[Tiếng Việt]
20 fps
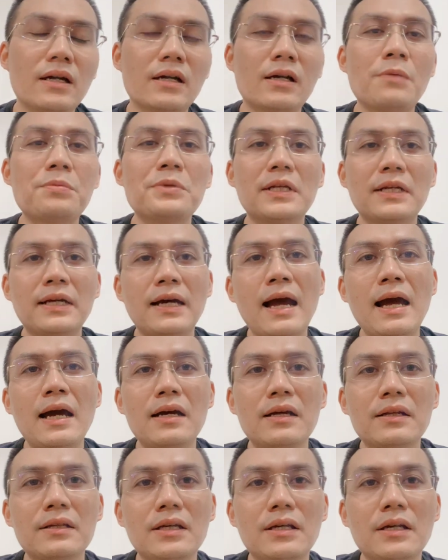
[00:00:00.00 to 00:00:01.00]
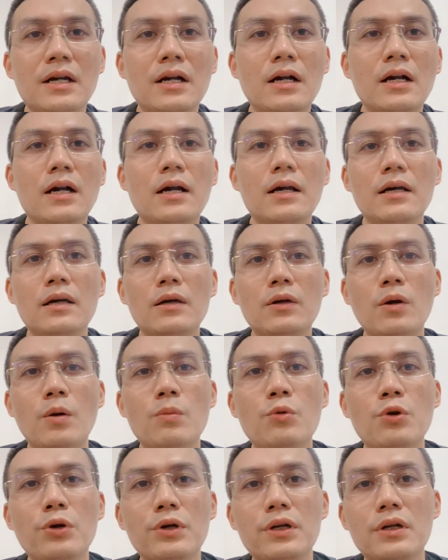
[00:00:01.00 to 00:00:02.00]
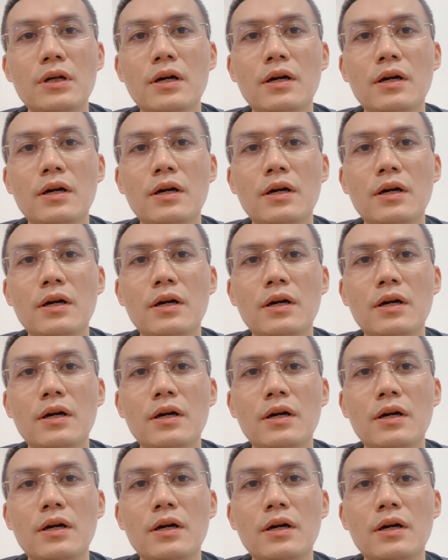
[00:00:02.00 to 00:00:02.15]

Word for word: góc nhìn khác thì có một